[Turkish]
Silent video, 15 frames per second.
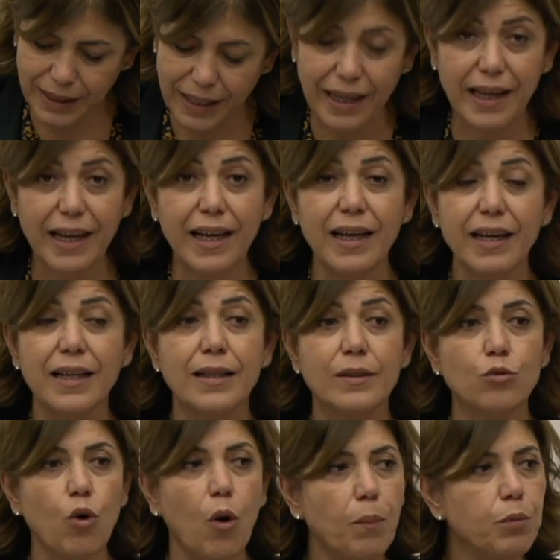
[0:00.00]
Bir kere
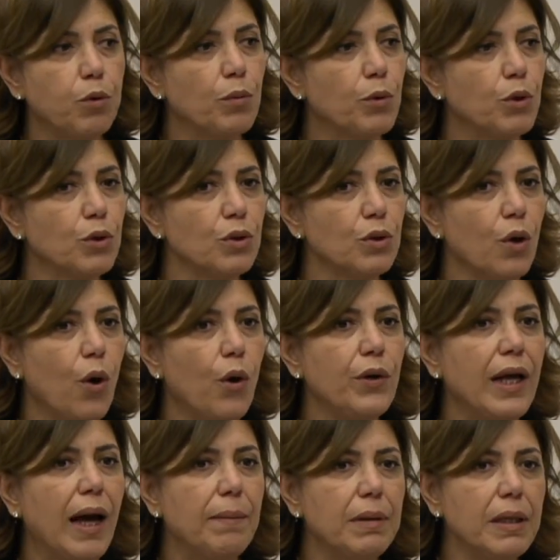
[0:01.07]
toplumun
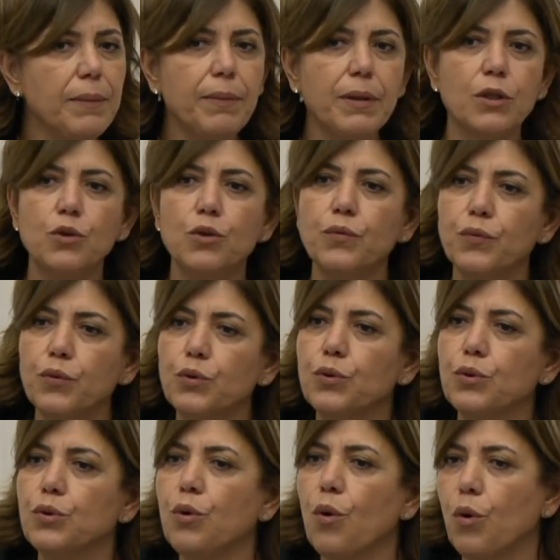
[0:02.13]
önemli bir
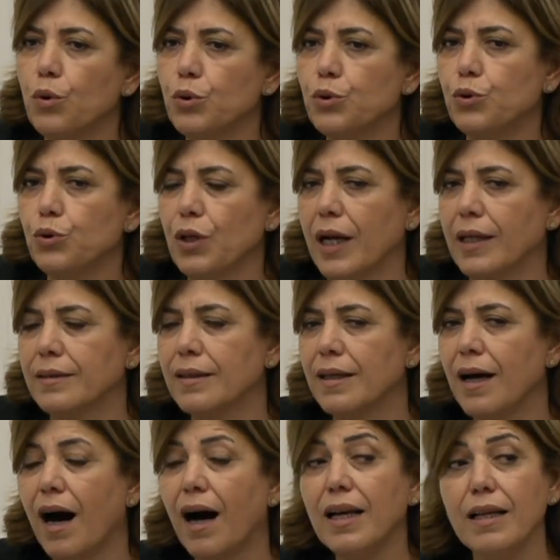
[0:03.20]
nüfusunu oluşturan
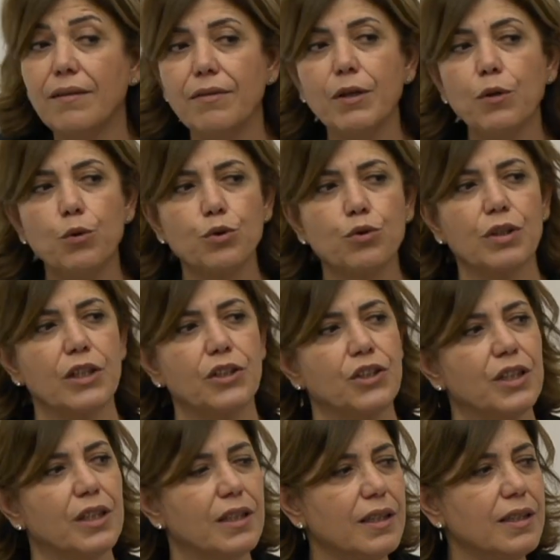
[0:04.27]
Alevi
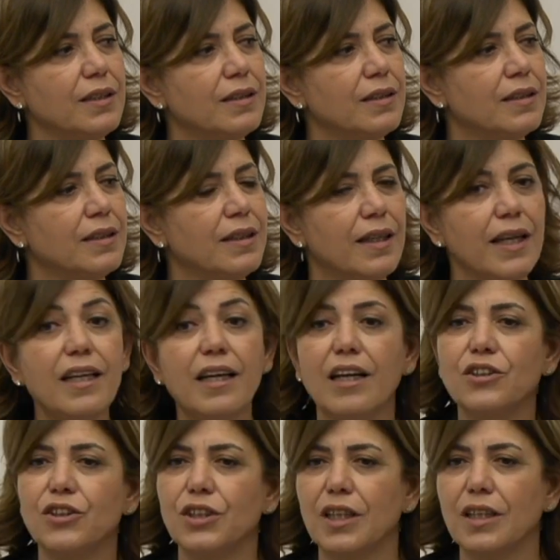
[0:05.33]
yurttaşların
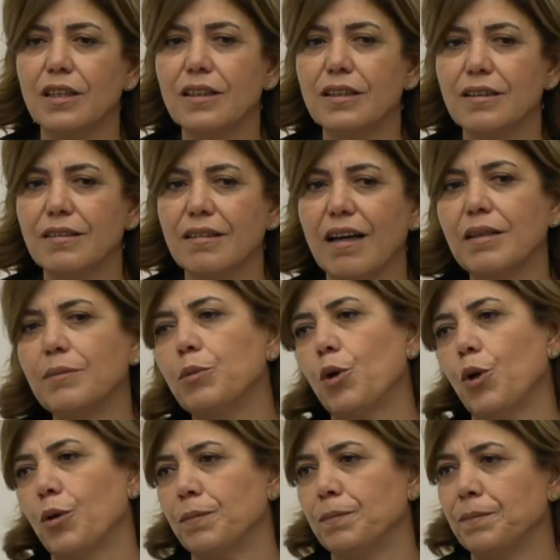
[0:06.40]
inançlarını tanımıyor.